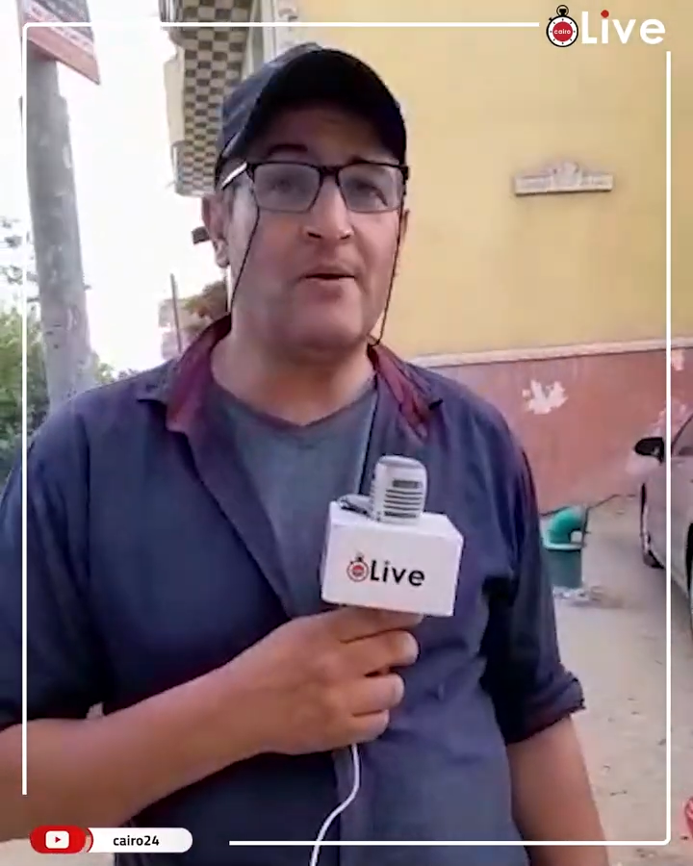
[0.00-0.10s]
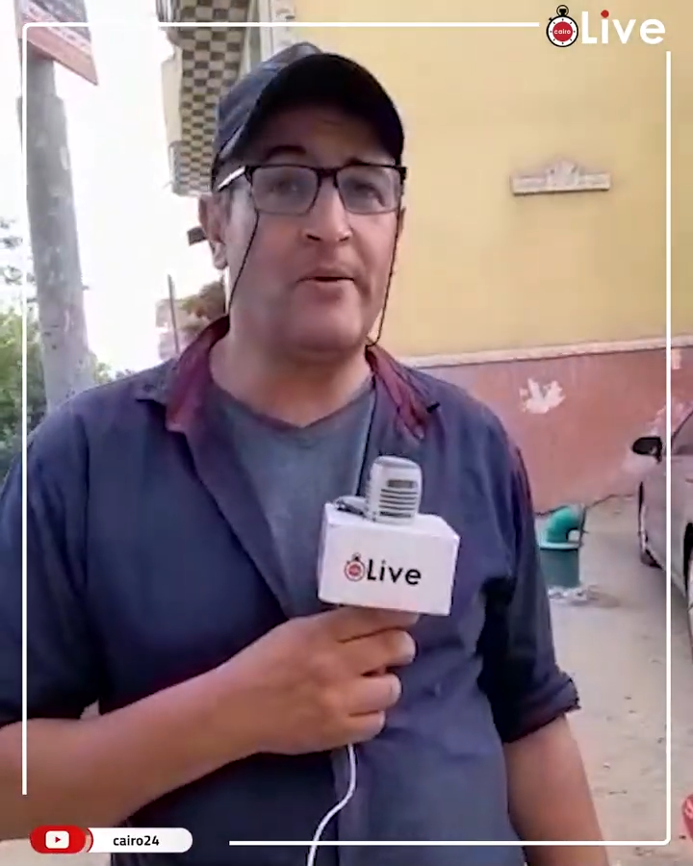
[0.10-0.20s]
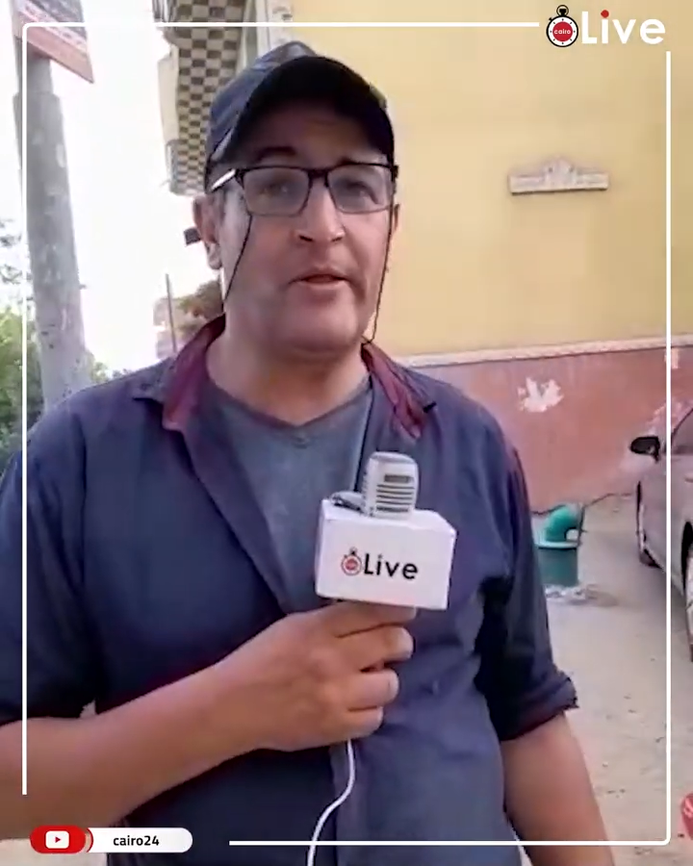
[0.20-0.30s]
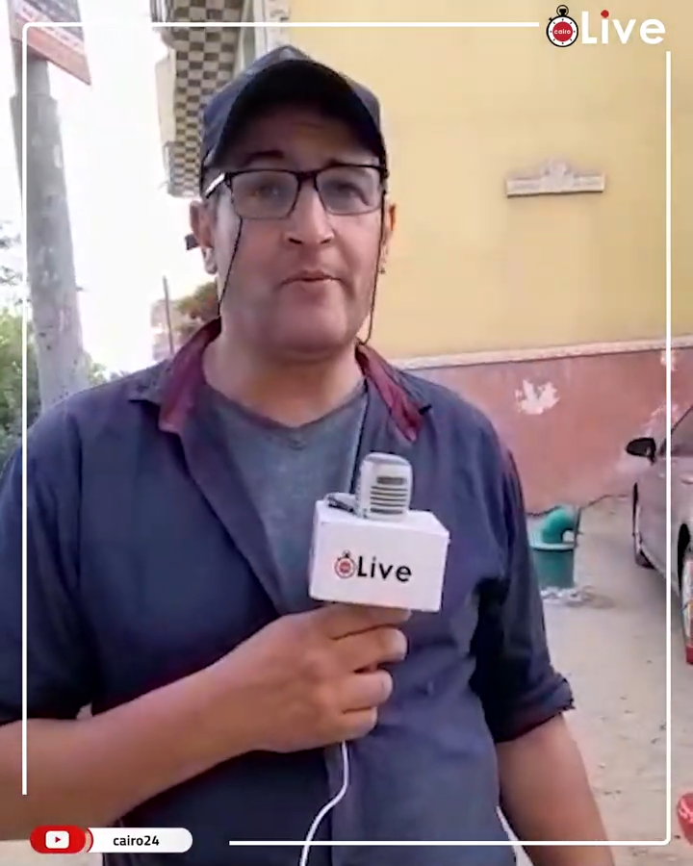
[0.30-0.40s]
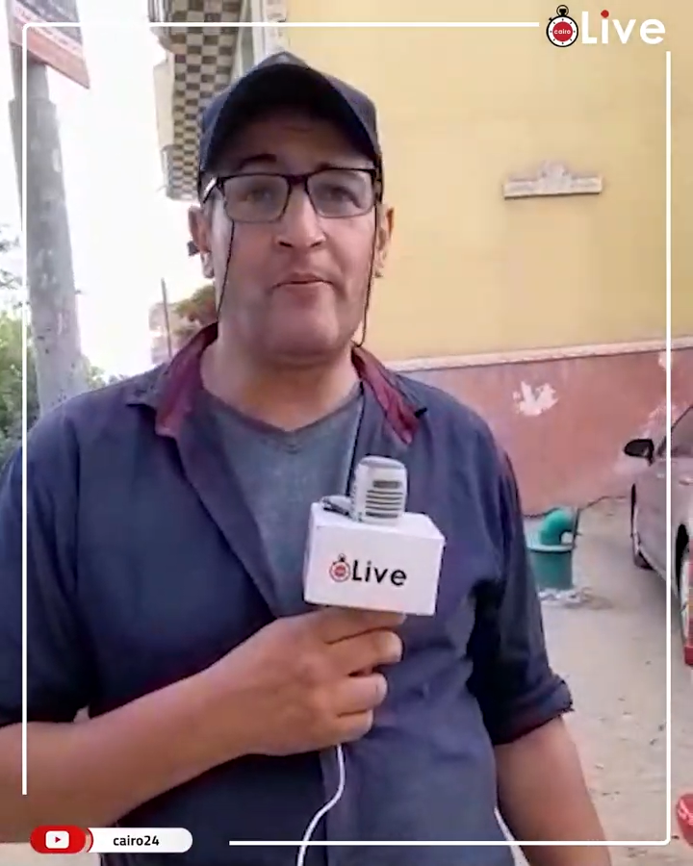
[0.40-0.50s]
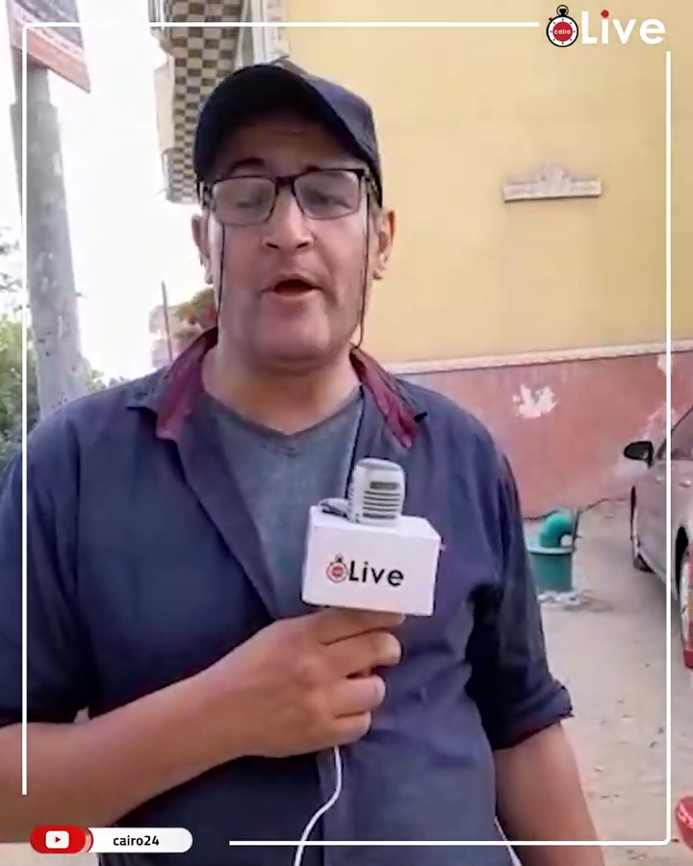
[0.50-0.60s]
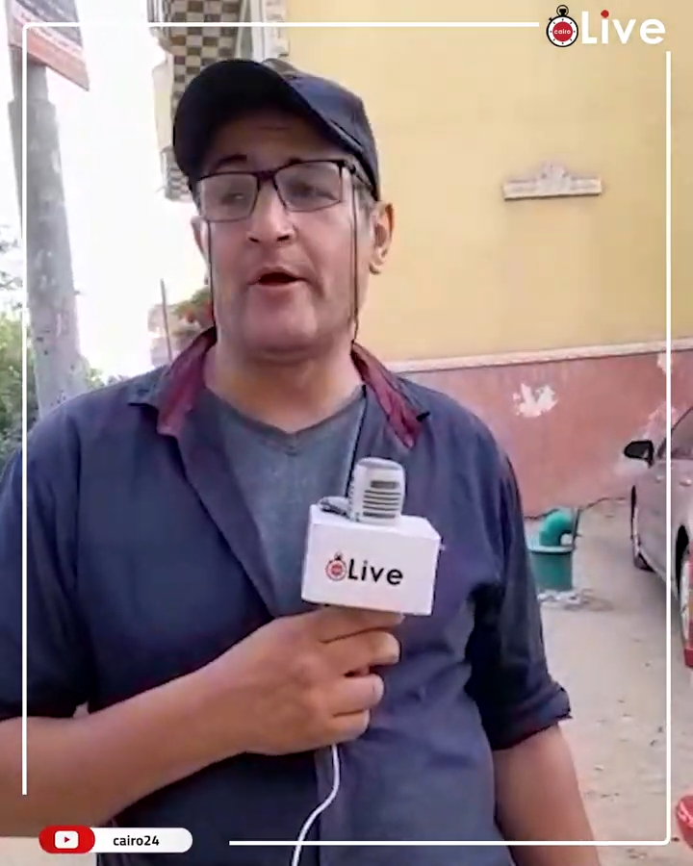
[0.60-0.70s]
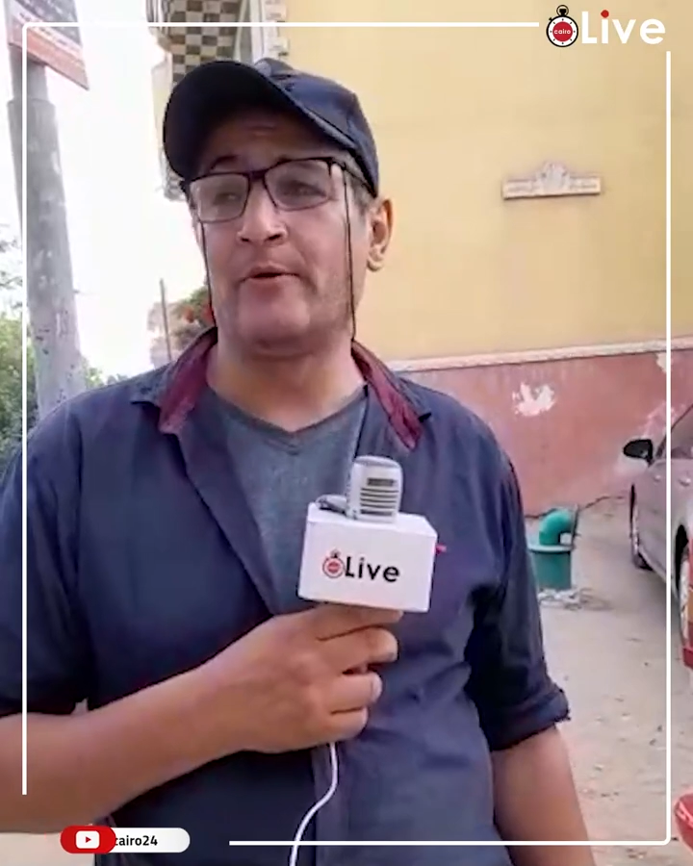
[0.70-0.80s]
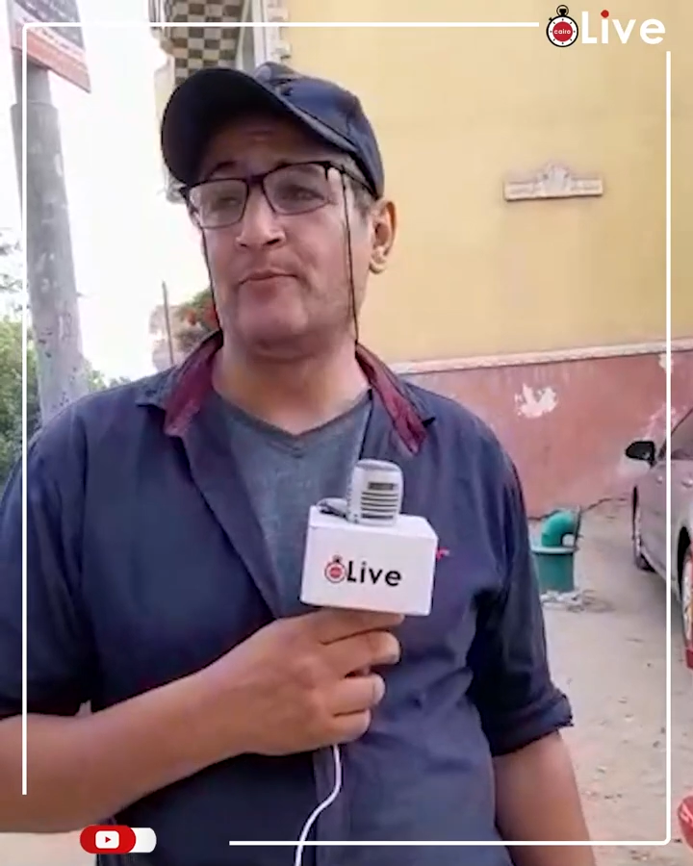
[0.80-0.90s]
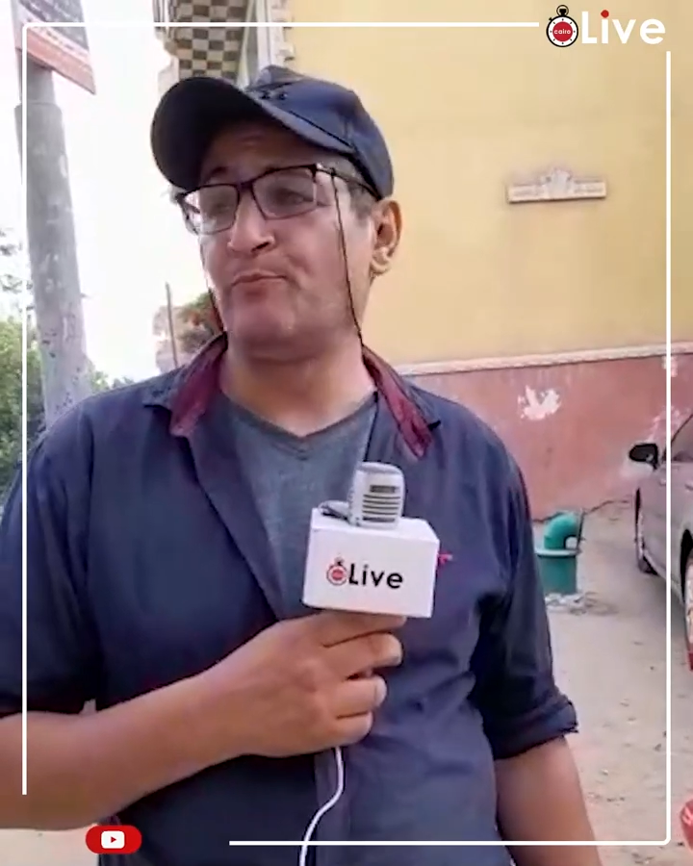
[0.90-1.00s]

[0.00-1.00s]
حماده ابنها